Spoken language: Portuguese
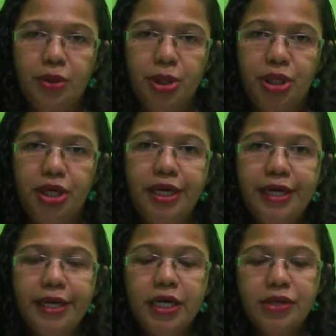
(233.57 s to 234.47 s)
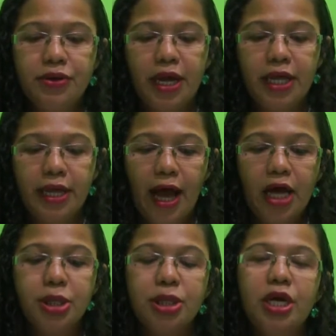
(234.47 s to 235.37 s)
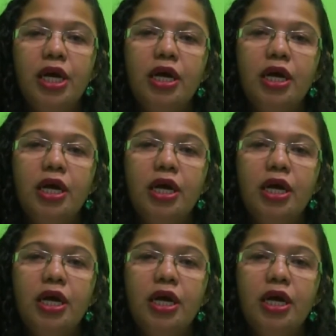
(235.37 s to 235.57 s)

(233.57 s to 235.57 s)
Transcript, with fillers: de intencionalidade